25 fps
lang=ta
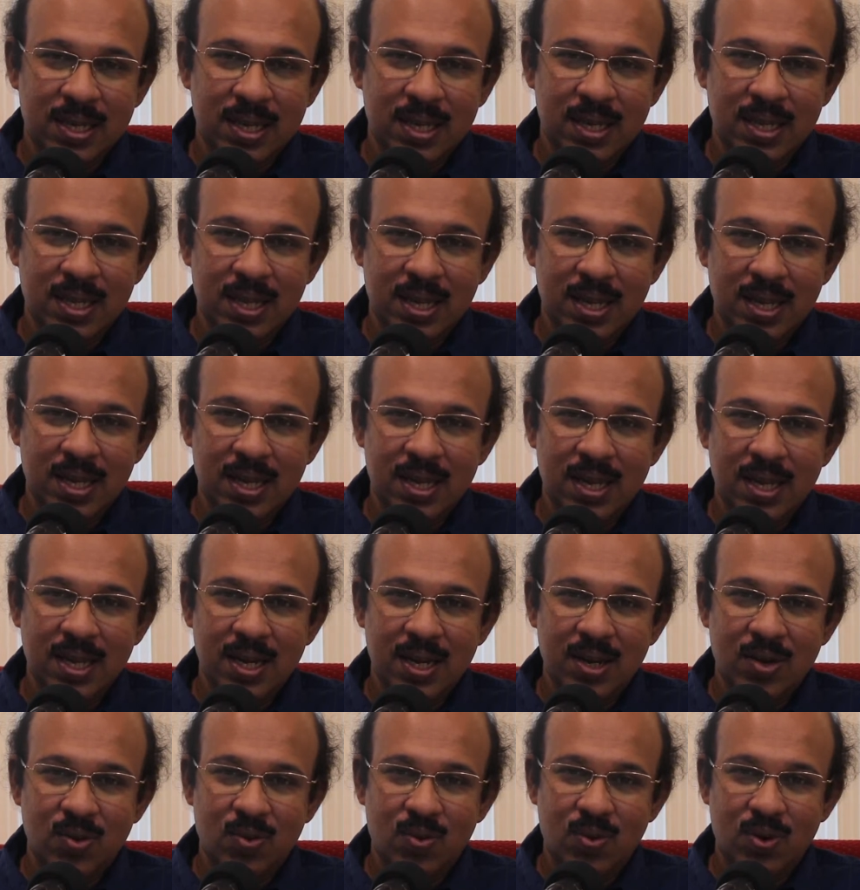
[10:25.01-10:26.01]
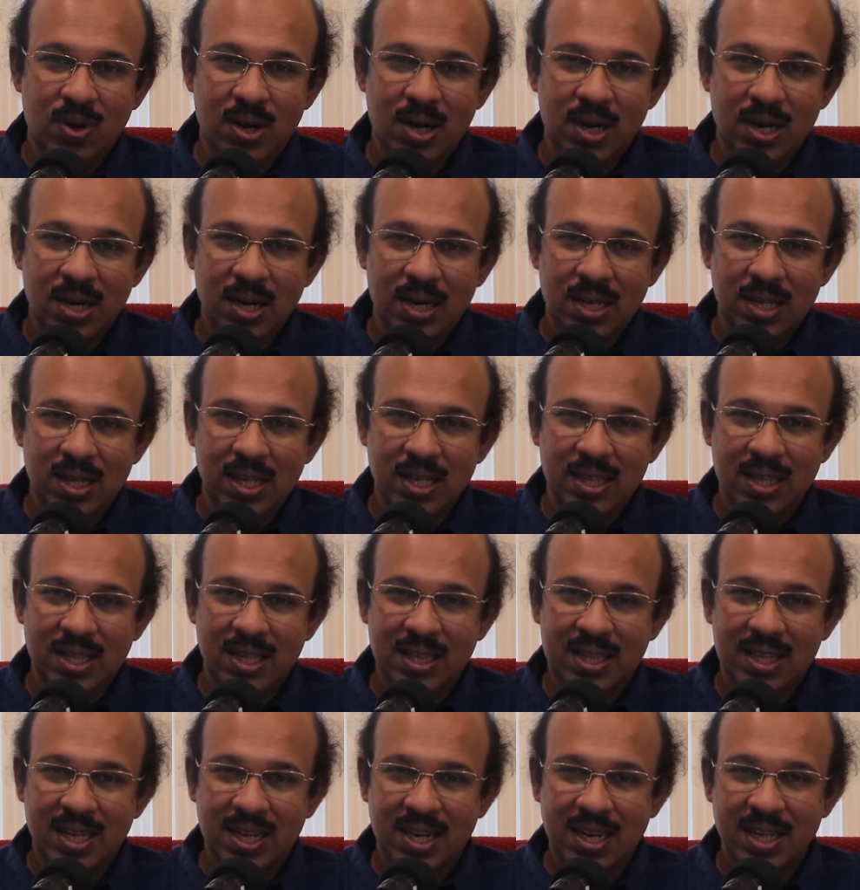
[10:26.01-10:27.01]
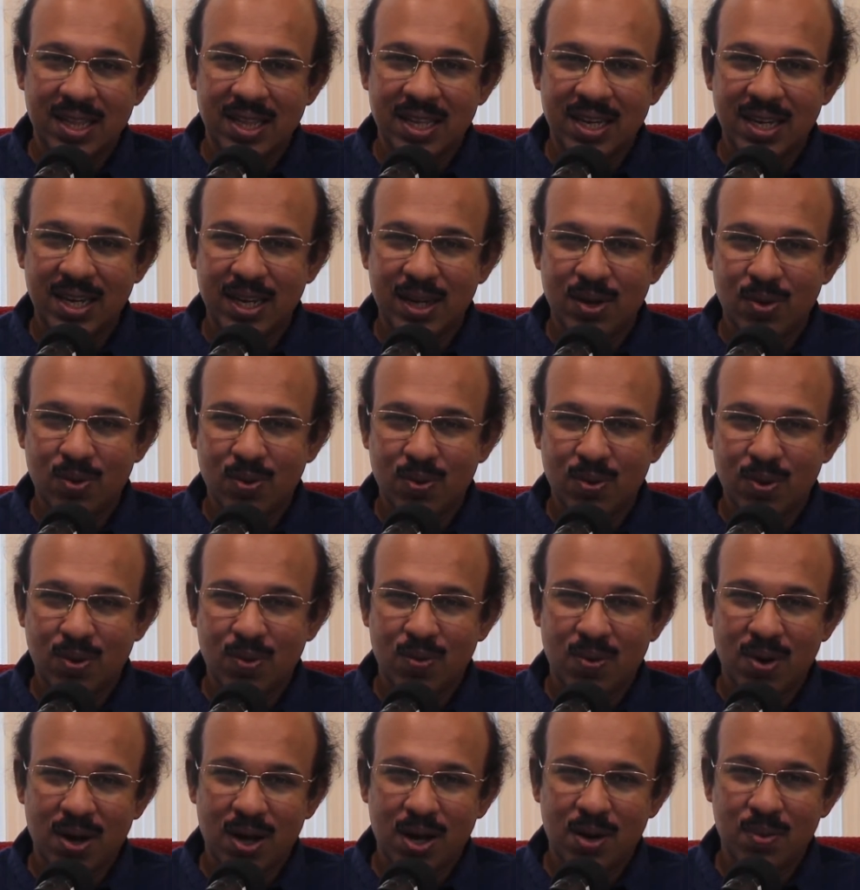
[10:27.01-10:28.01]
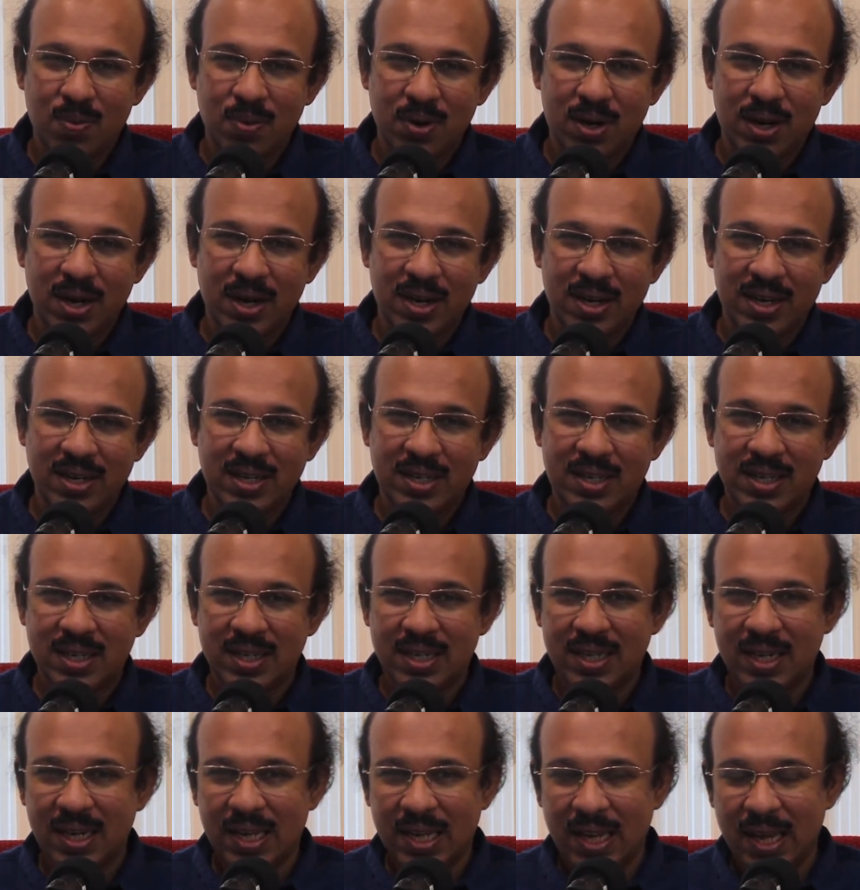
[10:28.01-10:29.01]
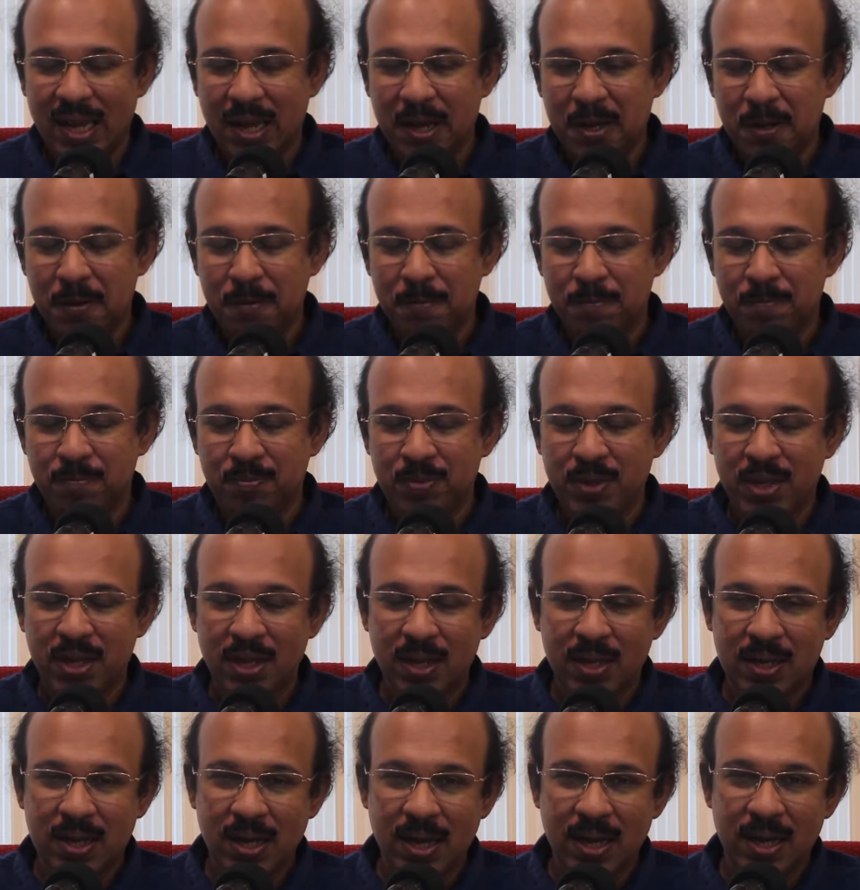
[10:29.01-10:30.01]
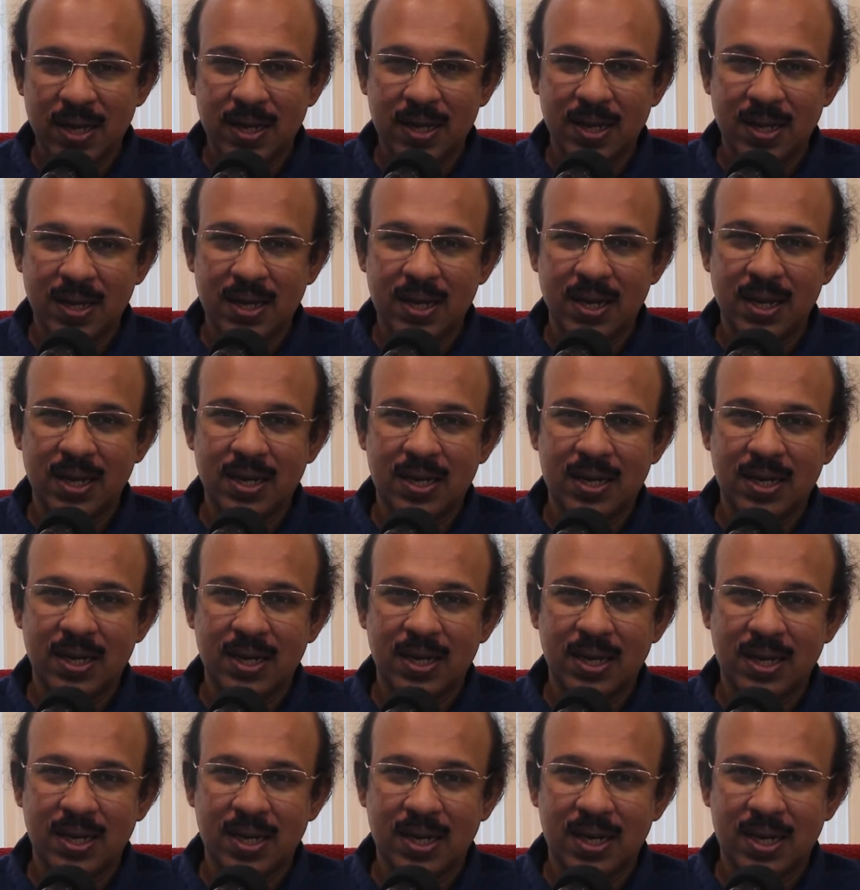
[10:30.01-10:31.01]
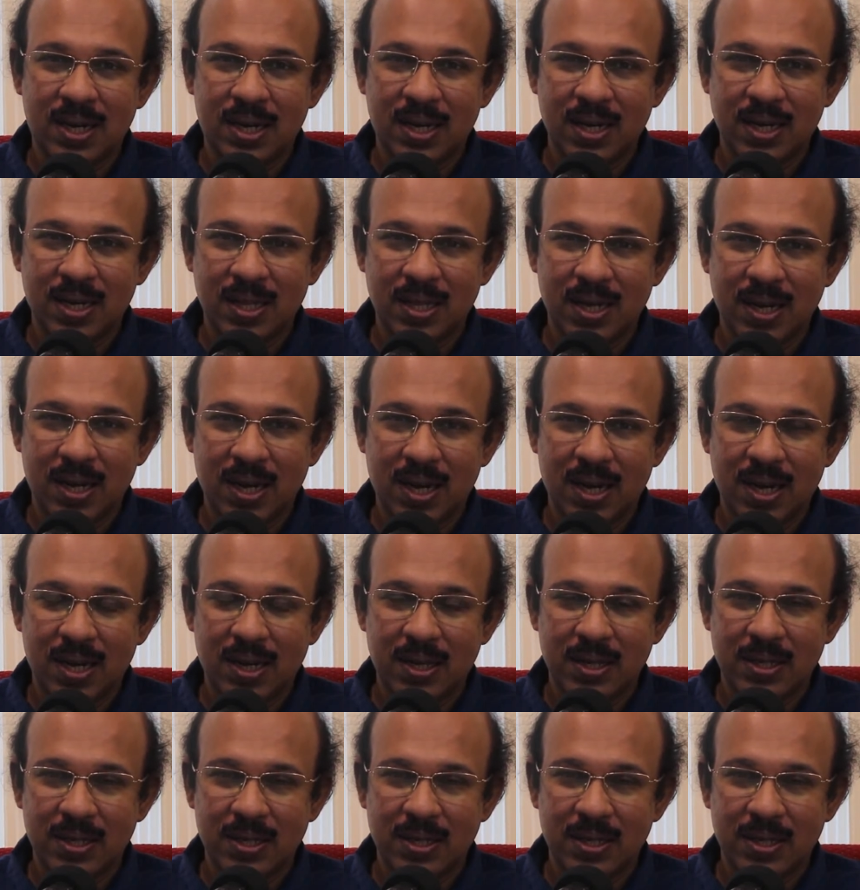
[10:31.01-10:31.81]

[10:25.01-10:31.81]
இதை உங்கள் இருதயத்தை திறந்து நீங்கள் ஒவ்வொரு வாரமும் கேட்டுட்ருக்கிறீங்க நீங்கள் கேட்க கேட்க என்ன நடக்குதுன்னா